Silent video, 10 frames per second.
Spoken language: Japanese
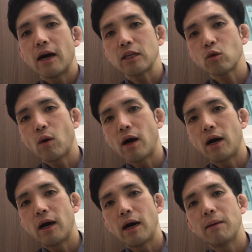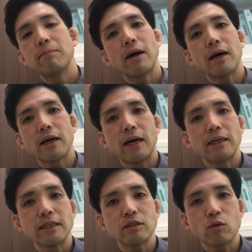あとは
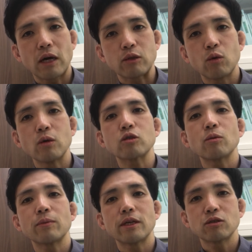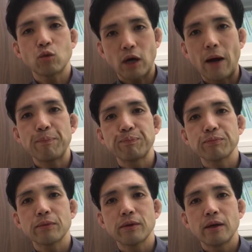ハンバーガーですとかあとローストビーフとか
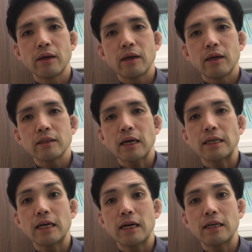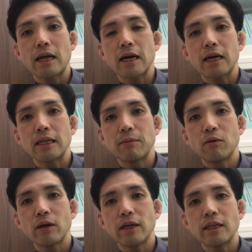魚なんかで
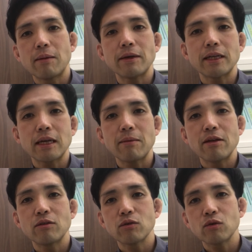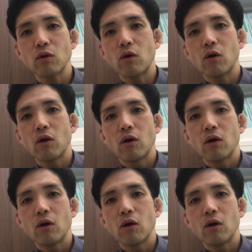も、え生で食べるのと